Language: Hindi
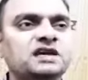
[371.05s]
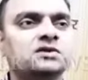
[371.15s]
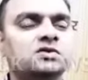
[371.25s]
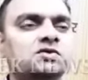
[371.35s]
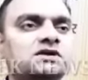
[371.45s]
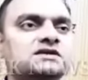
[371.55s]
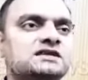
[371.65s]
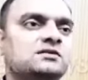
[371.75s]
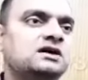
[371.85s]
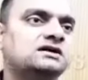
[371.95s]
लोगों की
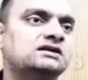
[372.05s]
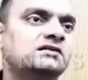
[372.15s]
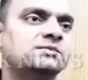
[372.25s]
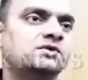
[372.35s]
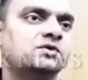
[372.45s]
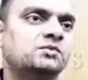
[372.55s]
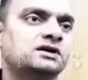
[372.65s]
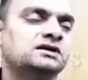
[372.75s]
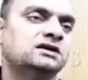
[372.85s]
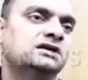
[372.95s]
सहभागिता वहाँ पर हो
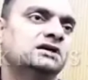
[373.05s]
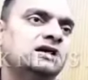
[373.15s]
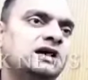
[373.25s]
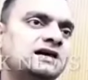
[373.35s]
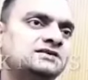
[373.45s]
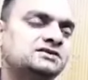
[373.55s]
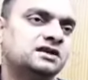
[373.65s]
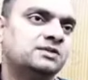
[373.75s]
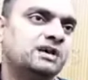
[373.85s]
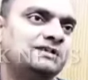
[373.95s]
पाई आज
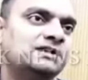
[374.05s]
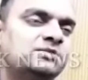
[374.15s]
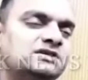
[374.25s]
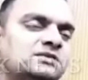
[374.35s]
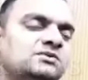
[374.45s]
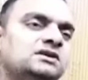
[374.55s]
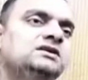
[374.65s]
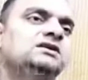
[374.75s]
एक बैठक भी सभी